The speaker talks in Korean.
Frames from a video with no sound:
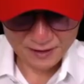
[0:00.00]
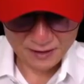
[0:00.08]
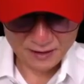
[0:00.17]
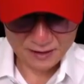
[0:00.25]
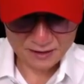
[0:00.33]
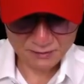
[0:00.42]

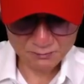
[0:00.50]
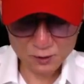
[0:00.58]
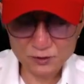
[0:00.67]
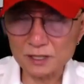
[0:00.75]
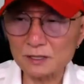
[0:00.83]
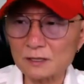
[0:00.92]
에,
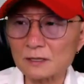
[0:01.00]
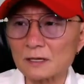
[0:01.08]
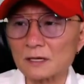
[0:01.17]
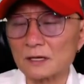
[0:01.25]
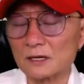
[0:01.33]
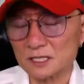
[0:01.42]
삼복승
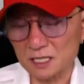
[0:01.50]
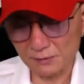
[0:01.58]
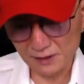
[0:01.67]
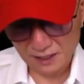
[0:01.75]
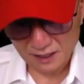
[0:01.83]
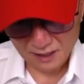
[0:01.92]

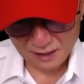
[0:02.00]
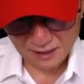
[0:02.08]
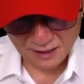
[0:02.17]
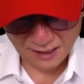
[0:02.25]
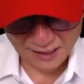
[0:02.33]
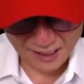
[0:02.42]
13배가